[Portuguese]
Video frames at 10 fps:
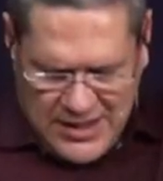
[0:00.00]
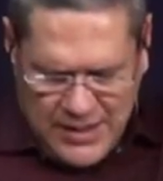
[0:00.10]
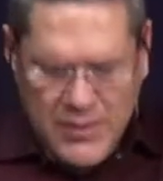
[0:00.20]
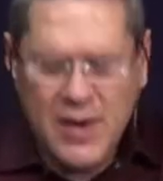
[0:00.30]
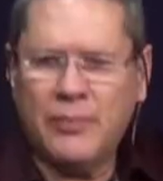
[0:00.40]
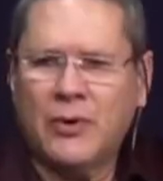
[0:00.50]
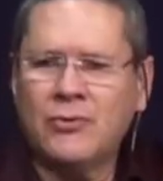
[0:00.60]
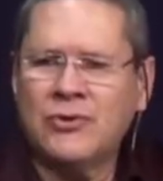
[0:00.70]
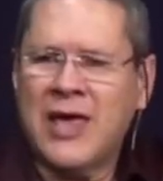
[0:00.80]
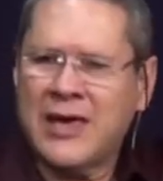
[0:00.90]
A minha
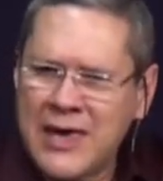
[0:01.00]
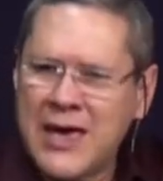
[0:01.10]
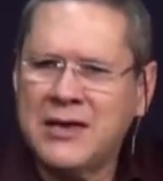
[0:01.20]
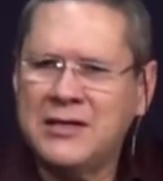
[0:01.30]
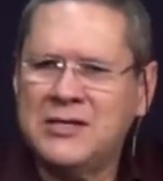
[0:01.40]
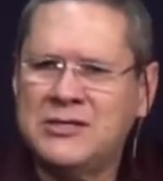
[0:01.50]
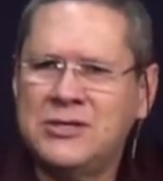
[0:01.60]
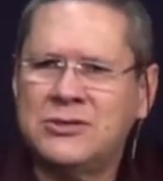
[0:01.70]
pergunta é: quem é que disse